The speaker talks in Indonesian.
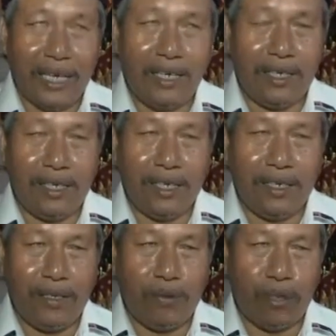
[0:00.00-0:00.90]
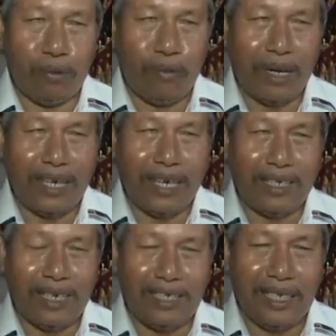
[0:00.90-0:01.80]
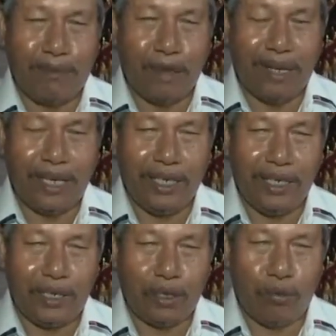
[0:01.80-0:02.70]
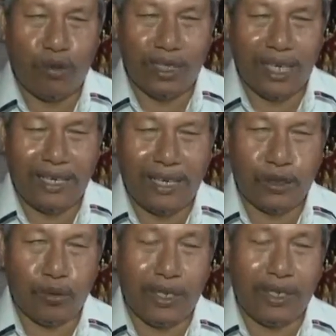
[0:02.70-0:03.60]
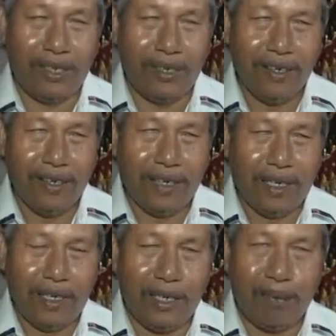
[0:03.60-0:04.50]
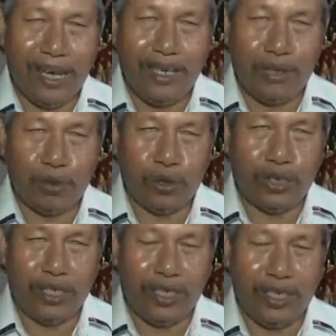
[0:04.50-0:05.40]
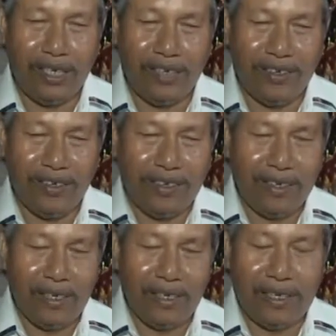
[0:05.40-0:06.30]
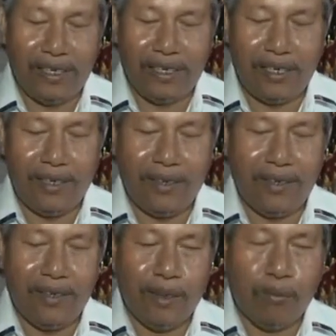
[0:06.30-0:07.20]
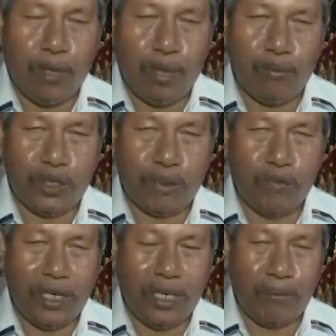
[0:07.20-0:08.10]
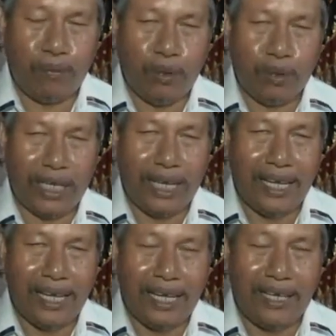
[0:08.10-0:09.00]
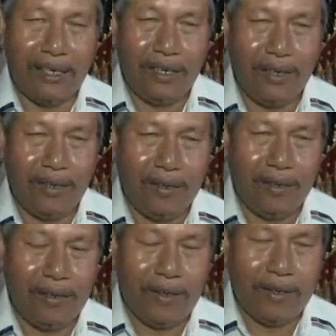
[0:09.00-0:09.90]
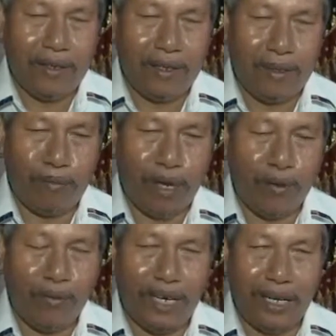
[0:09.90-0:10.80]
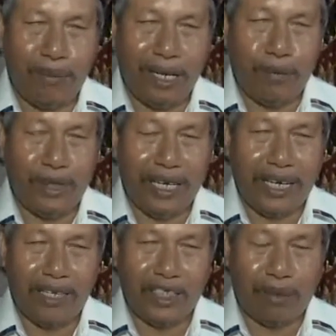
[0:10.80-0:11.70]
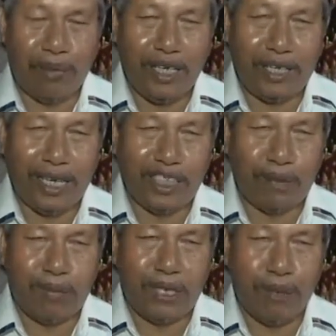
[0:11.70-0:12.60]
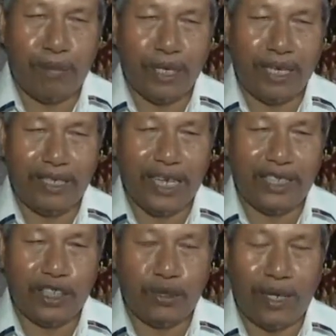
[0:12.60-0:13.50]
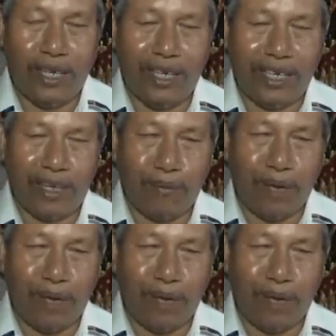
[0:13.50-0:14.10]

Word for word: Nah, Niki untuk pemberdayaan kerja memang Niki terobosan agak sulit eh, di Bali khususnya Niki. Eh, belum semua perusahaan eh, mau menerima penyandang disabilitas sebagai pekerja sesuai dengan